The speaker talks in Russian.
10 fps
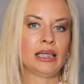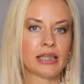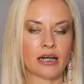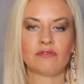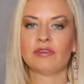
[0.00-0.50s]

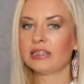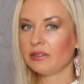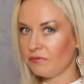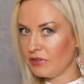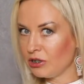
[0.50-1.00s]
Итак, в
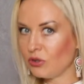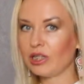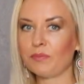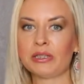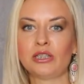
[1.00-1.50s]
этом видео
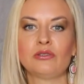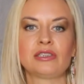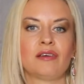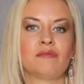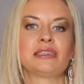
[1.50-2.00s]
я поделюсь
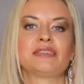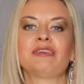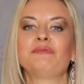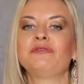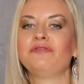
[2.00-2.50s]
с вами
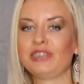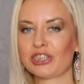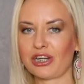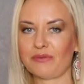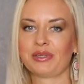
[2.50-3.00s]
своими
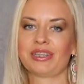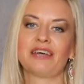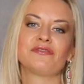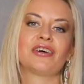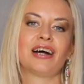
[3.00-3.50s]
фишками,
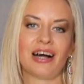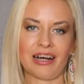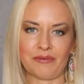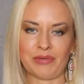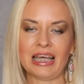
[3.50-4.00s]

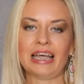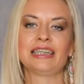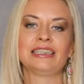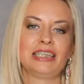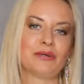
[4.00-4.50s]
лайфхаками,
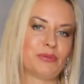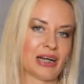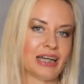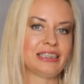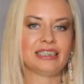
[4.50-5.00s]
где
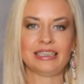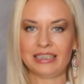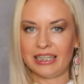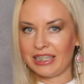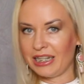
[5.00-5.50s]
брать
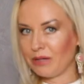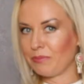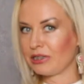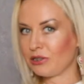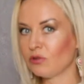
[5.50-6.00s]
идеи для
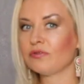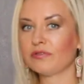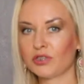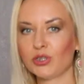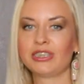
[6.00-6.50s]
постов
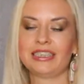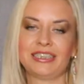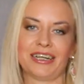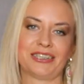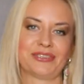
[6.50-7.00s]
в соцсетях.